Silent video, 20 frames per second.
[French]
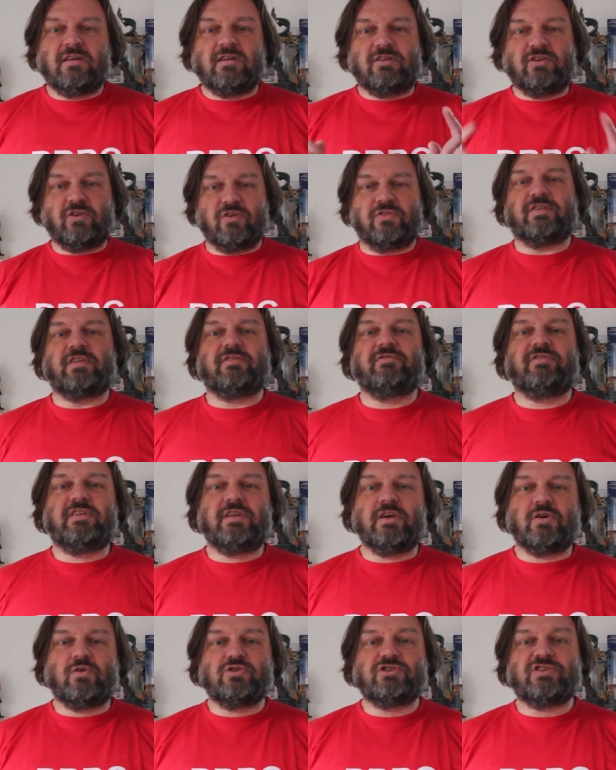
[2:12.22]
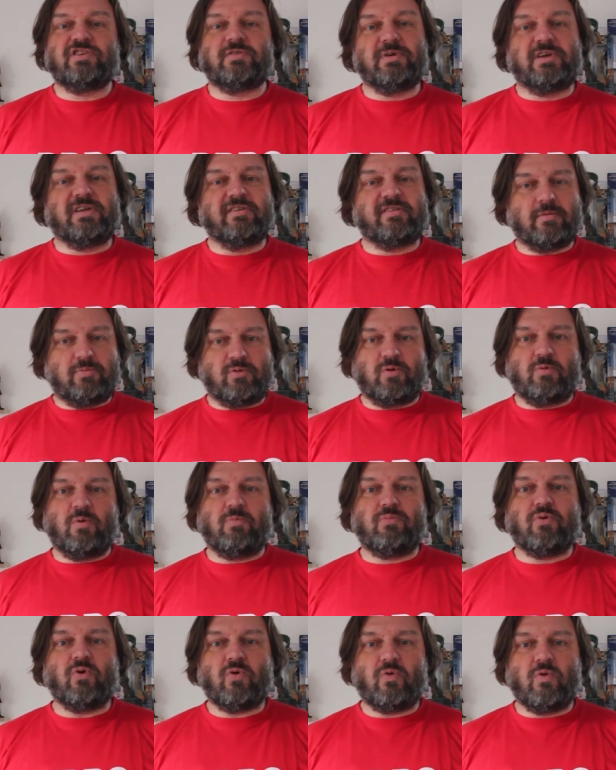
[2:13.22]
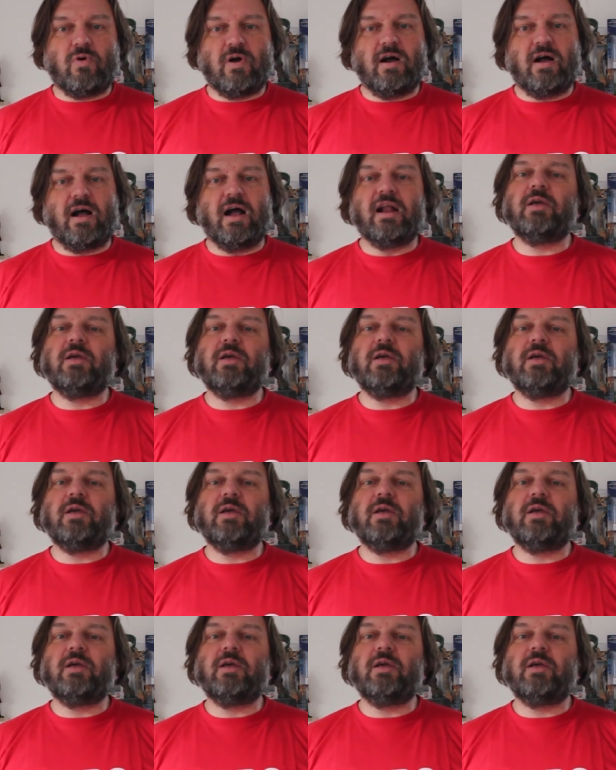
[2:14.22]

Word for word: dans cette vidéo, j'expliquais simplement pourquoi,